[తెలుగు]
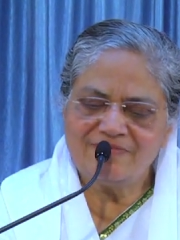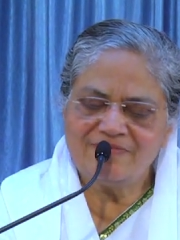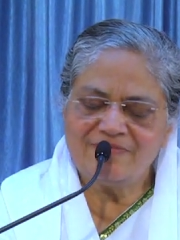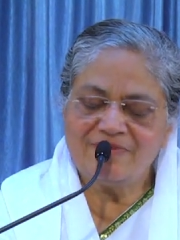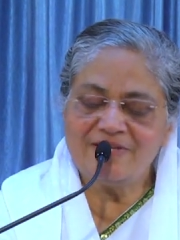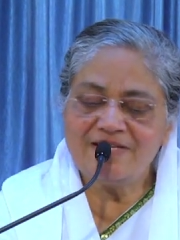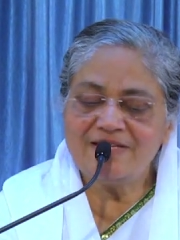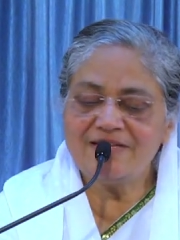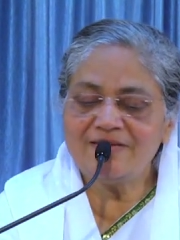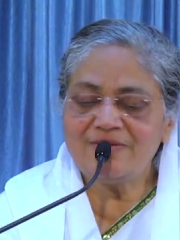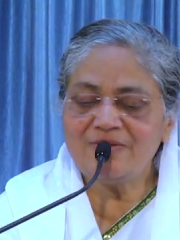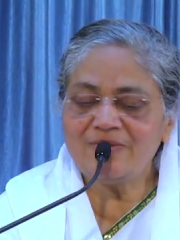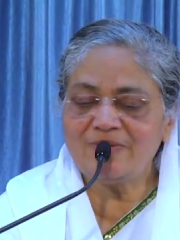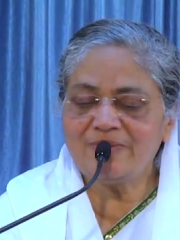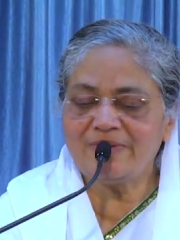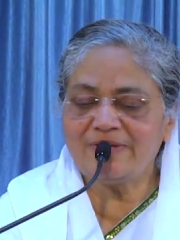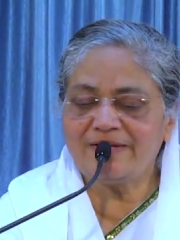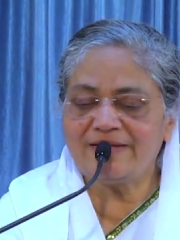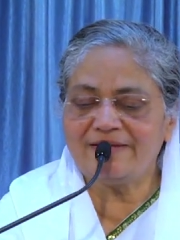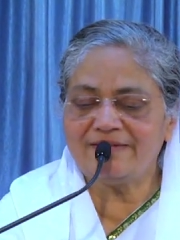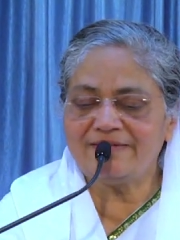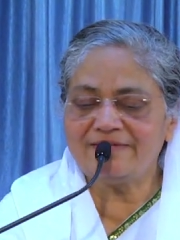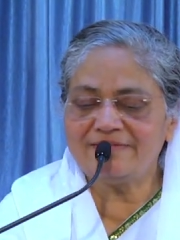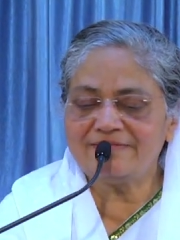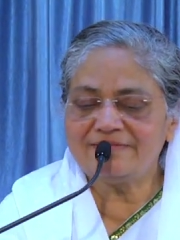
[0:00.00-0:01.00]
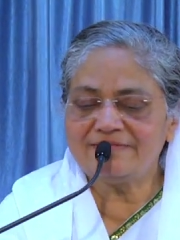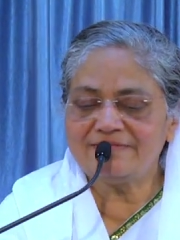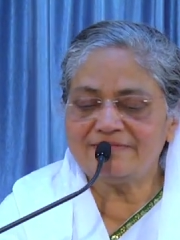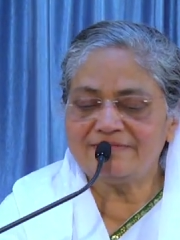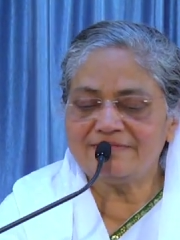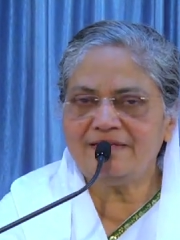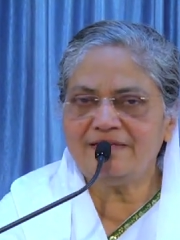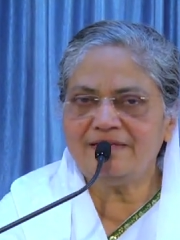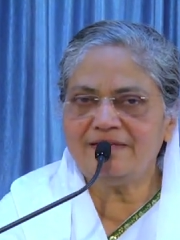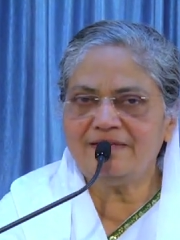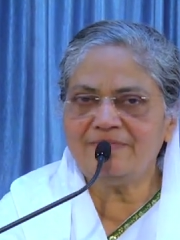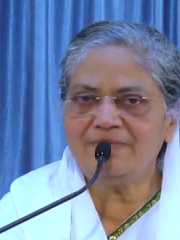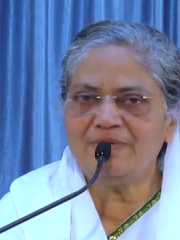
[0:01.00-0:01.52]
వై ఆర్ యూ క్రయింగ్
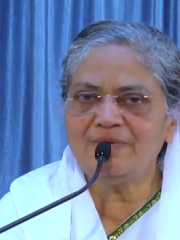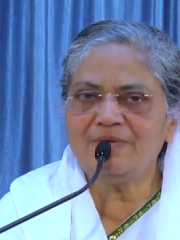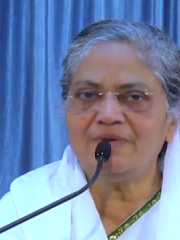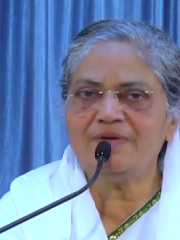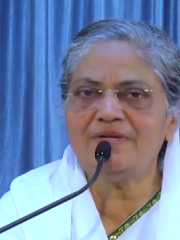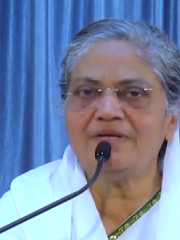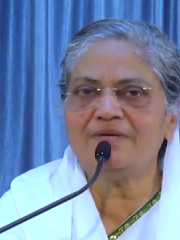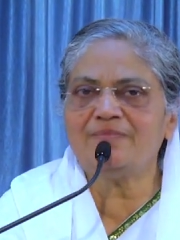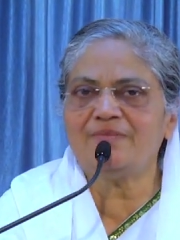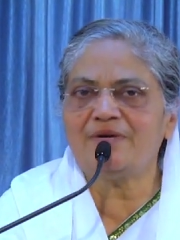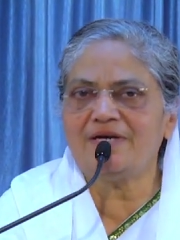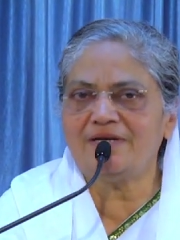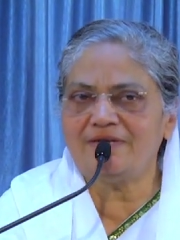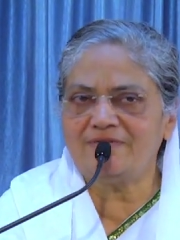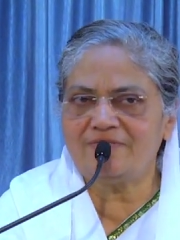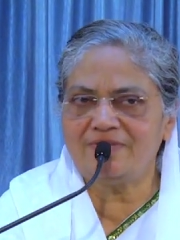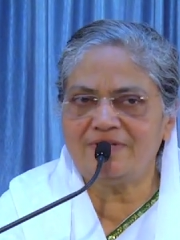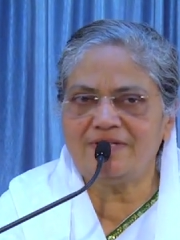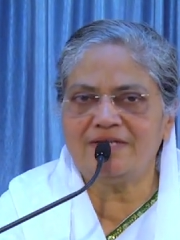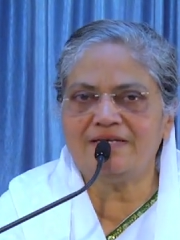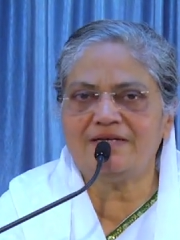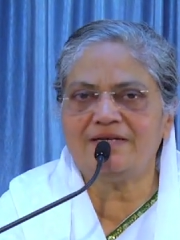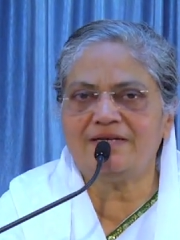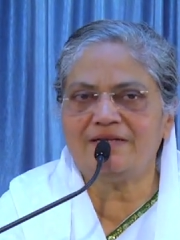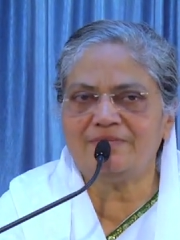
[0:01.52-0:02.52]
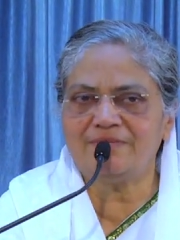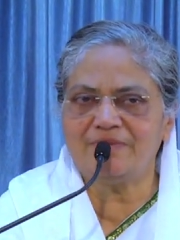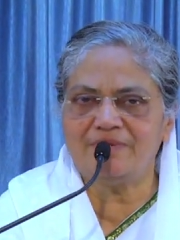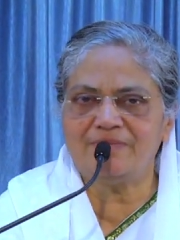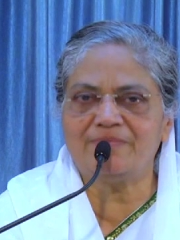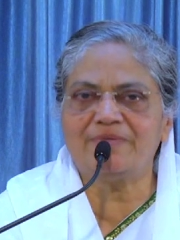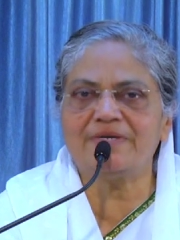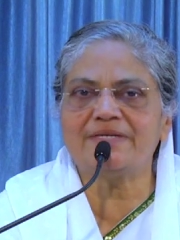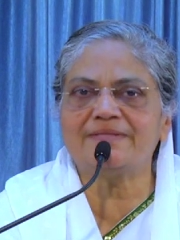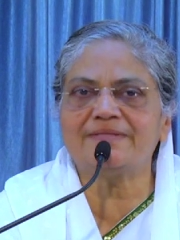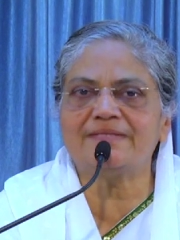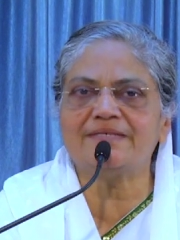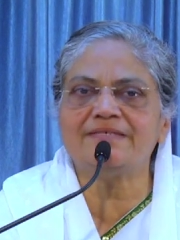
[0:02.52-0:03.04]
ఈమె కూడా మానవుని దగ్గరనే పోయింది
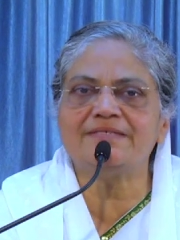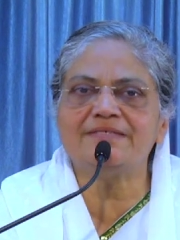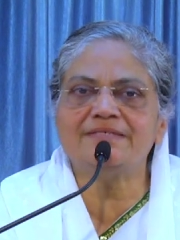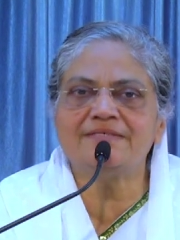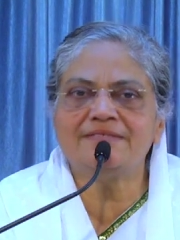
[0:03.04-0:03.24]
భర్త